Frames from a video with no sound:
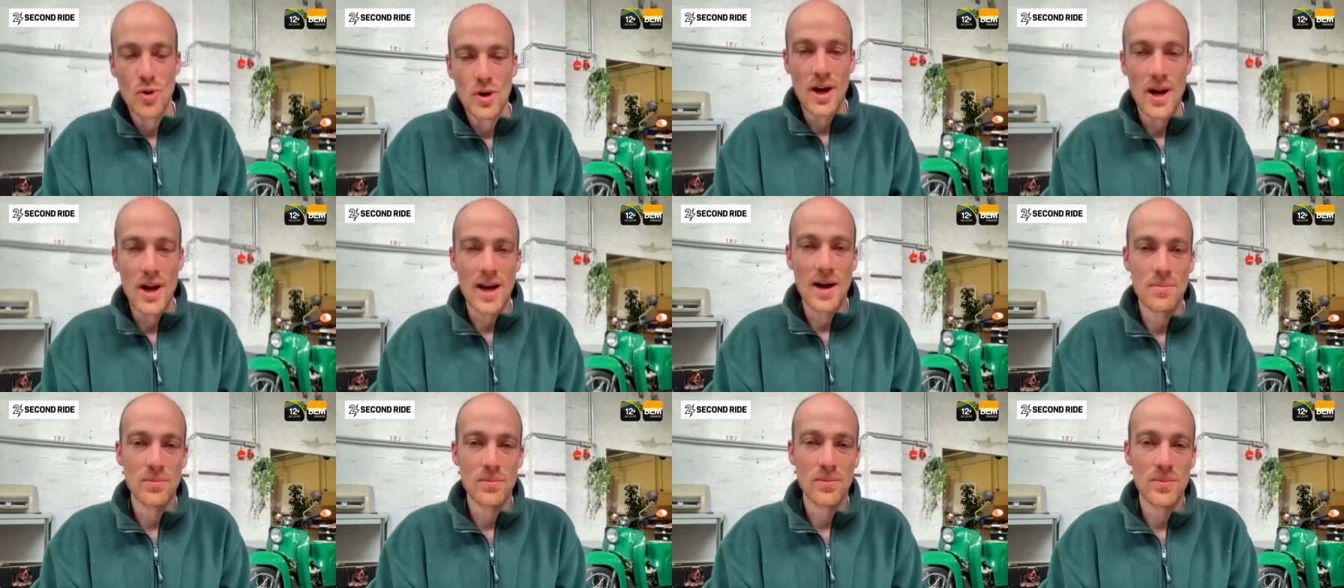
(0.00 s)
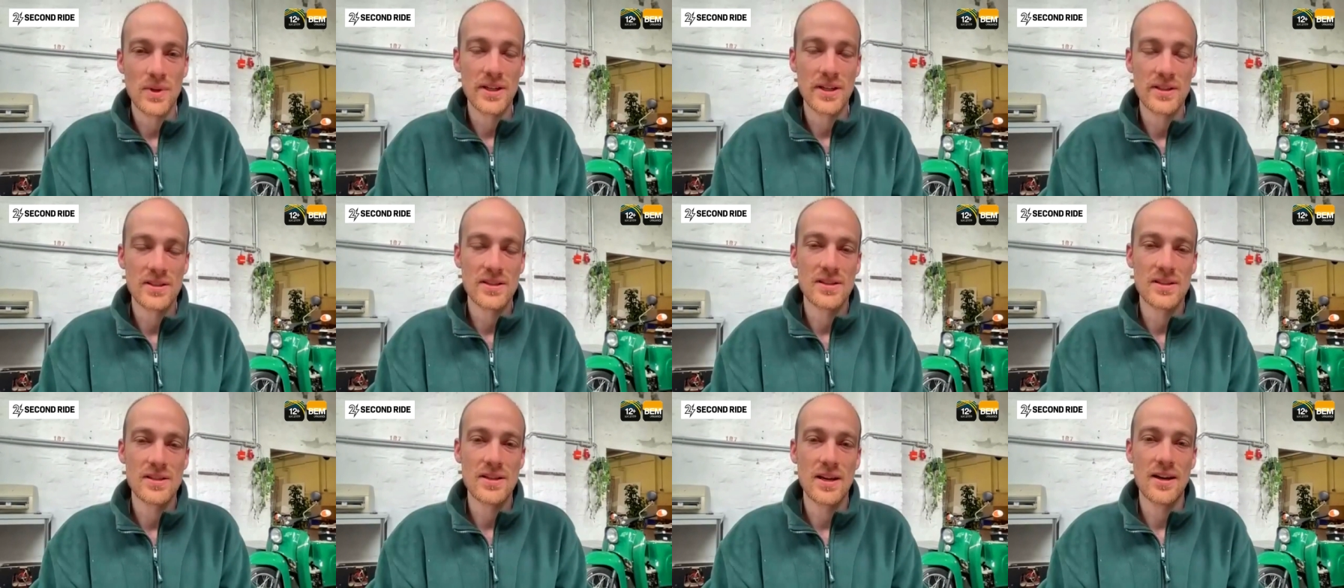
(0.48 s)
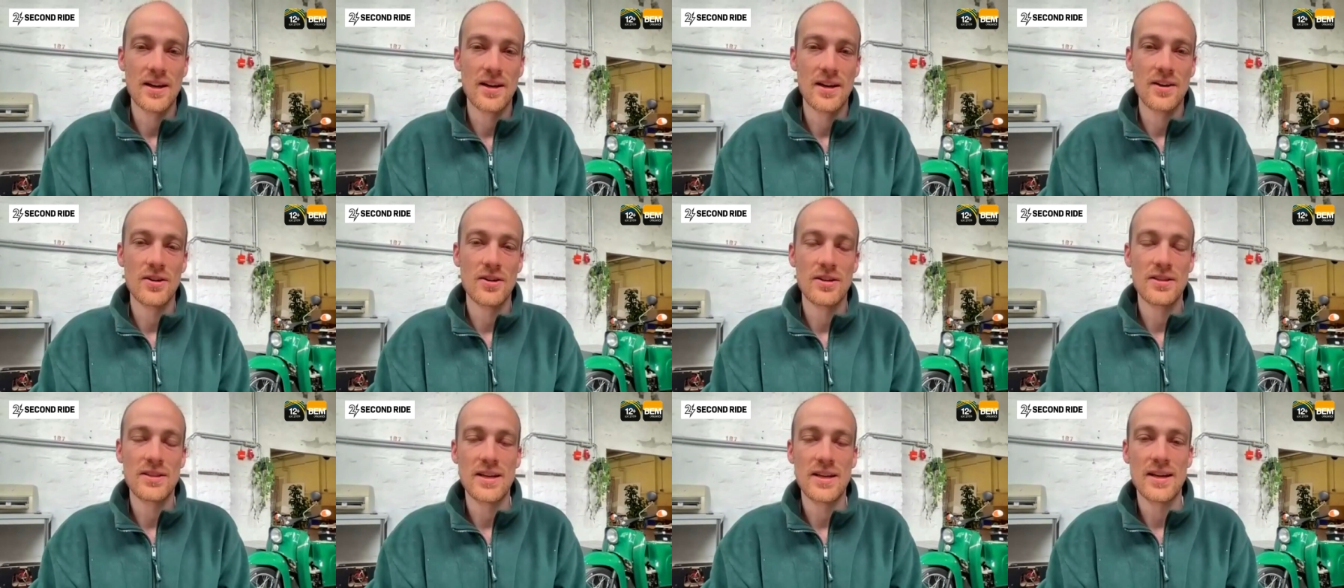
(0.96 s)
Haben letztes
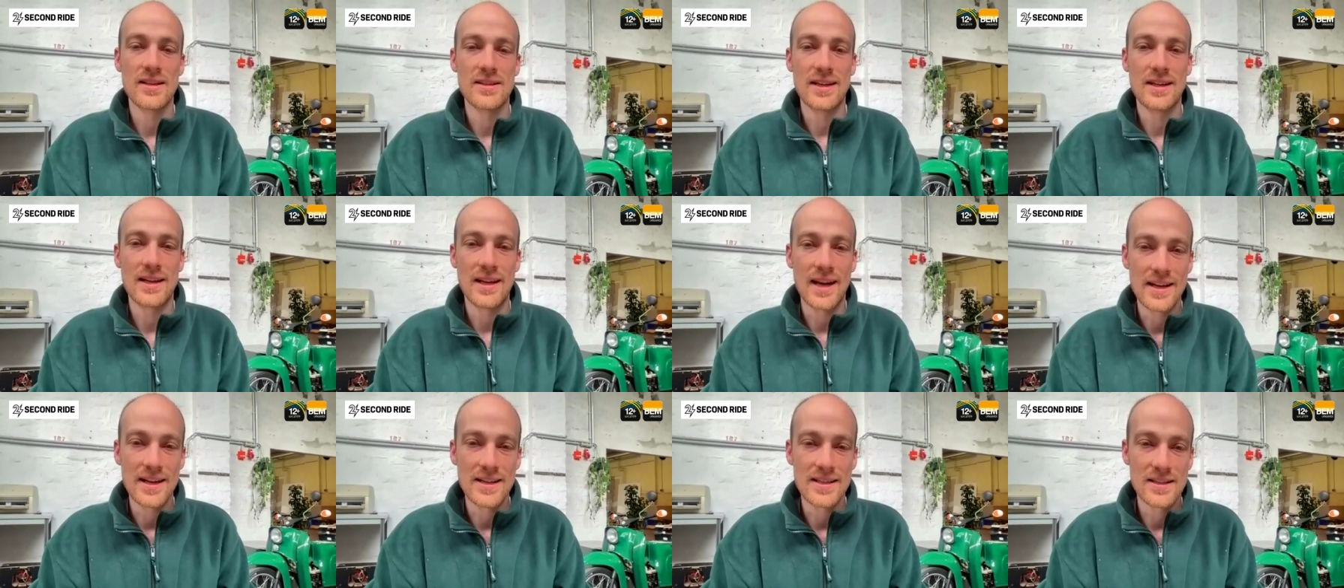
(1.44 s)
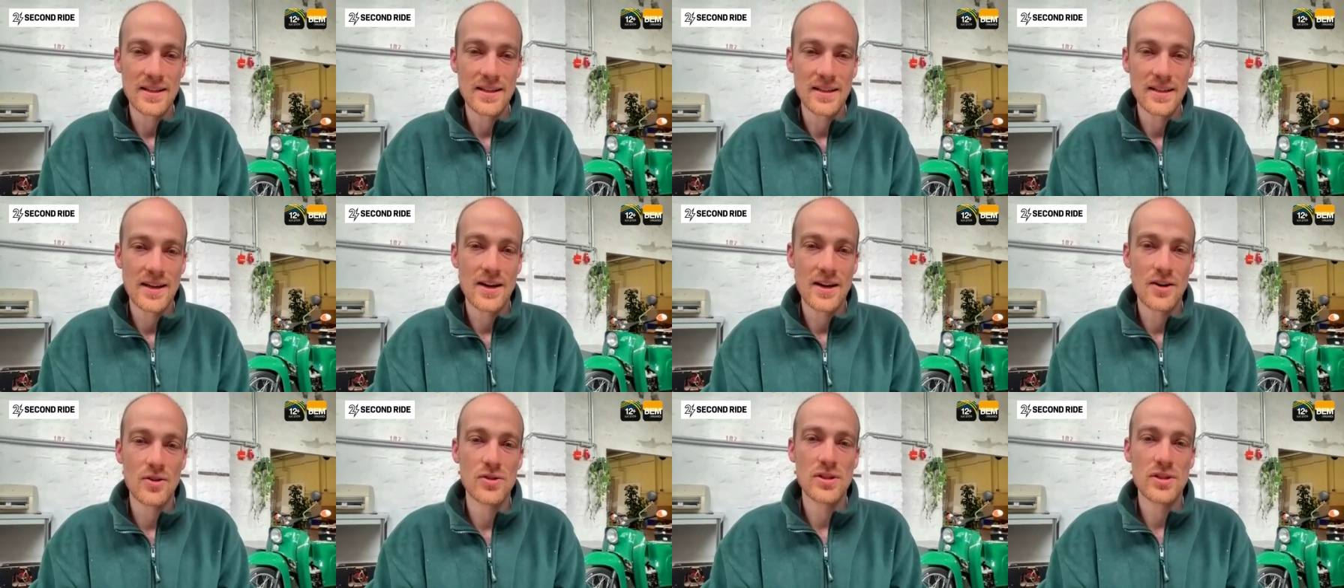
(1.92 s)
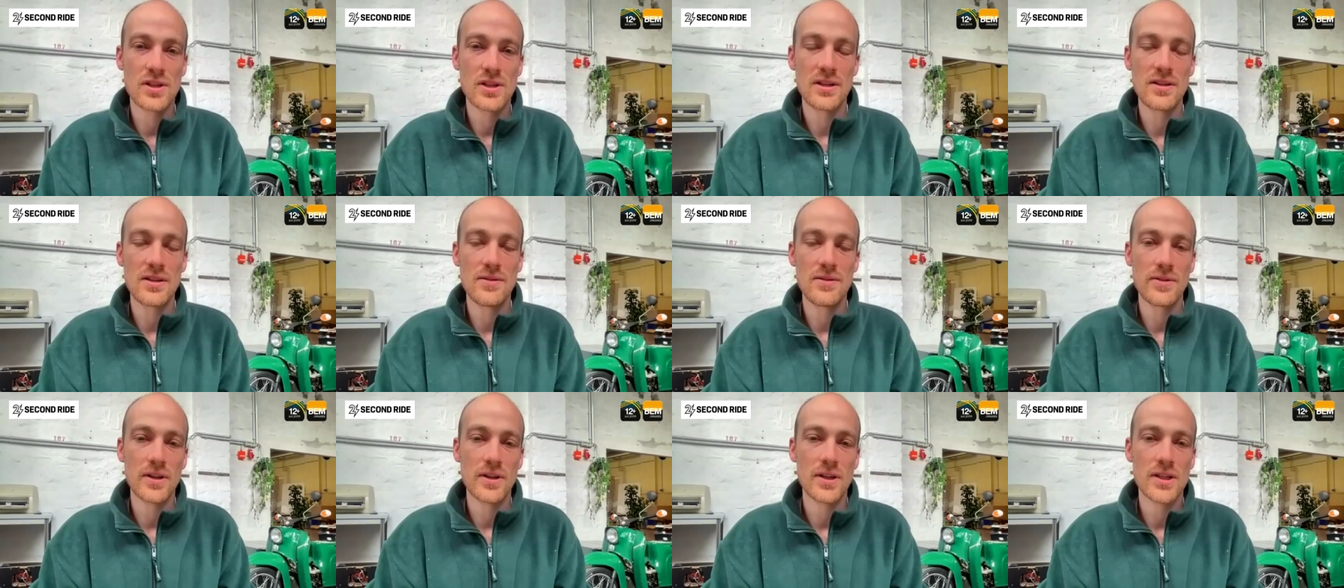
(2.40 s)
Jahr die erste Kleinserie
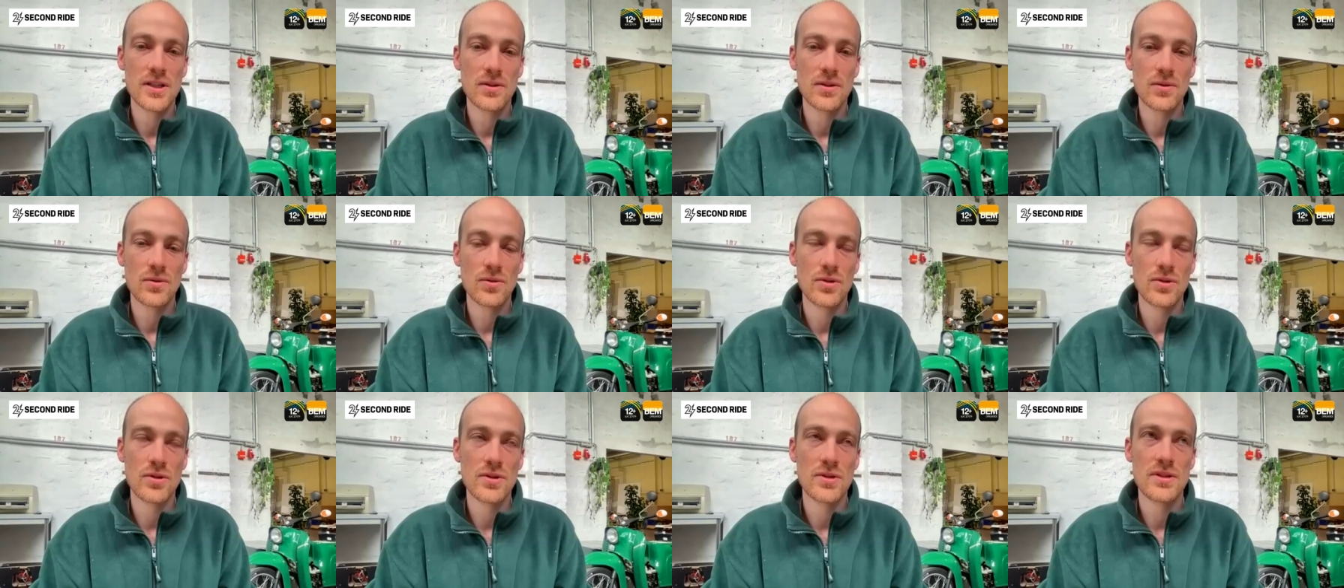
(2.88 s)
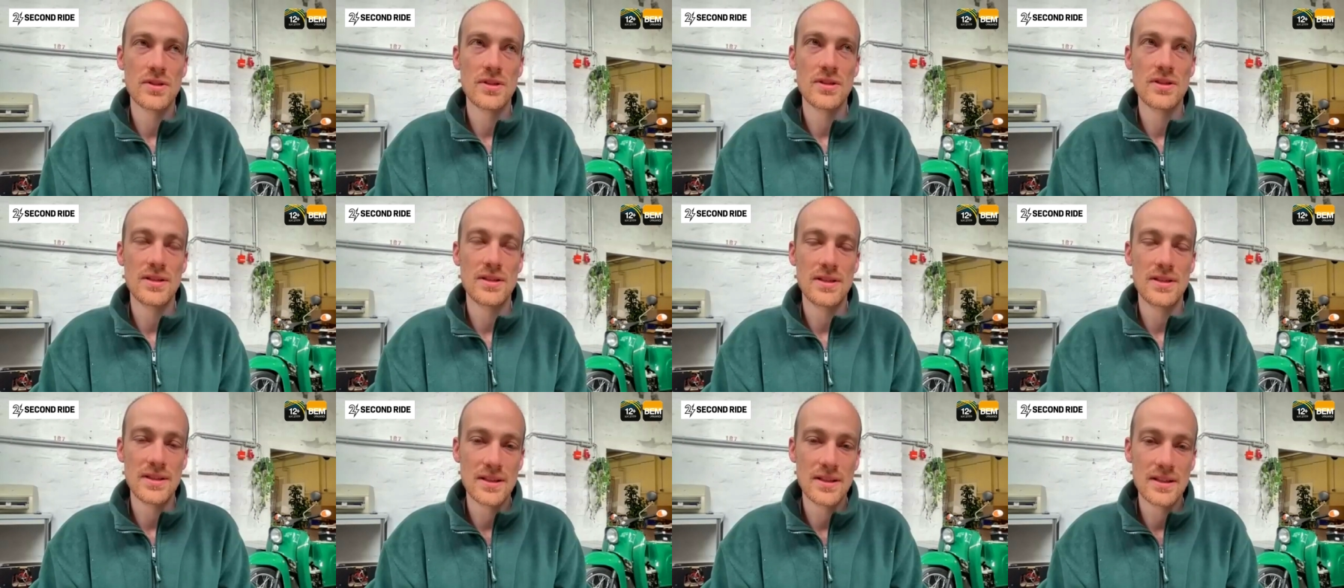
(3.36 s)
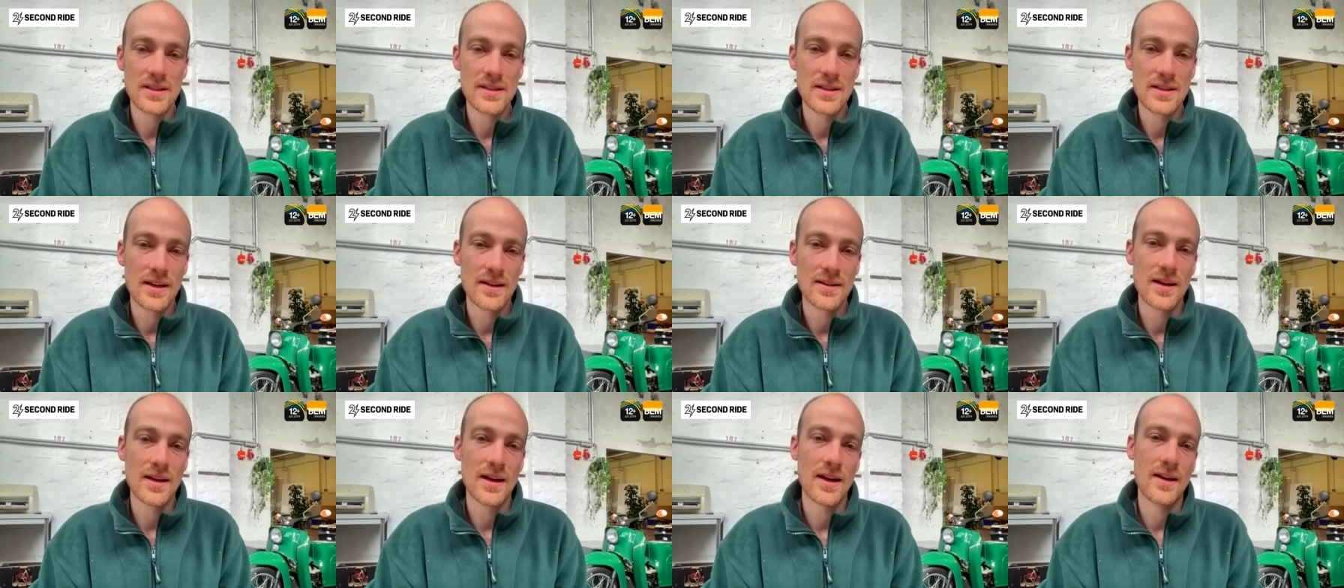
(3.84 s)
ausgeliefert und sind dieses
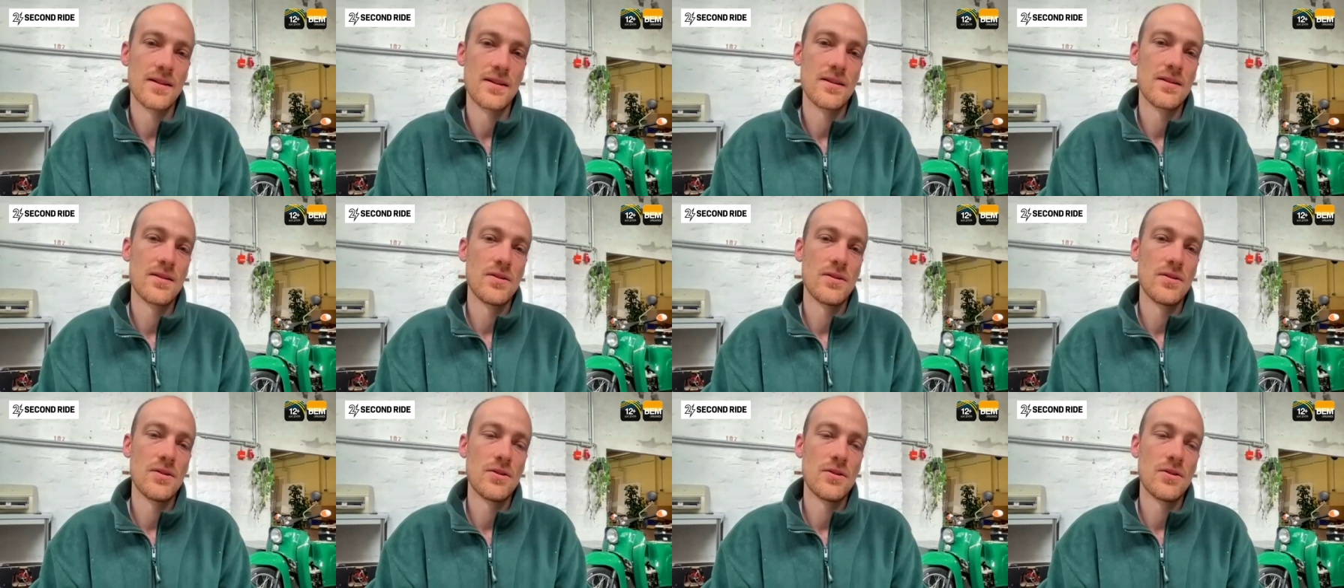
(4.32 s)
Jahr dran,